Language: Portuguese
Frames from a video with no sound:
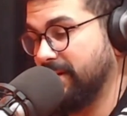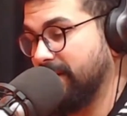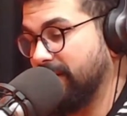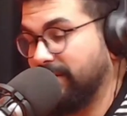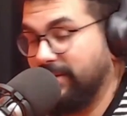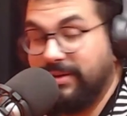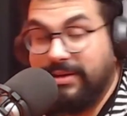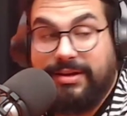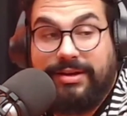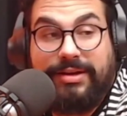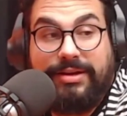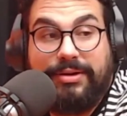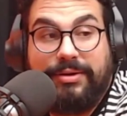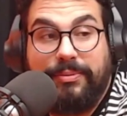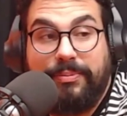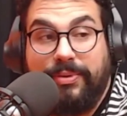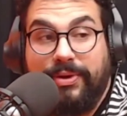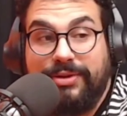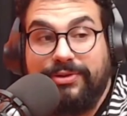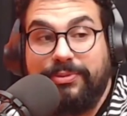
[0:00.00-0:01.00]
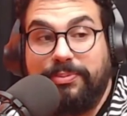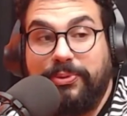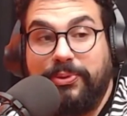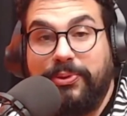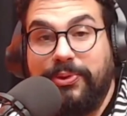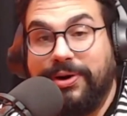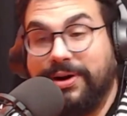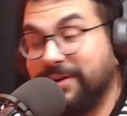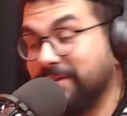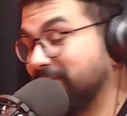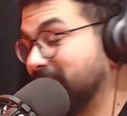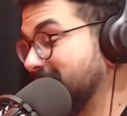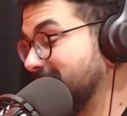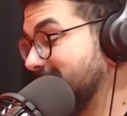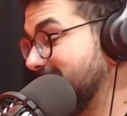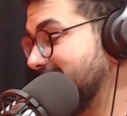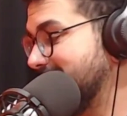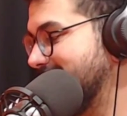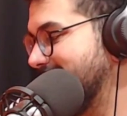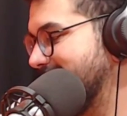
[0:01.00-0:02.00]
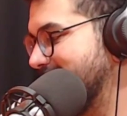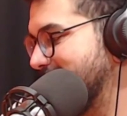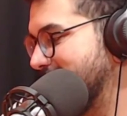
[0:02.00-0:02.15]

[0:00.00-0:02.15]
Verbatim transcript: Só não pode ir pro corte, né, cara?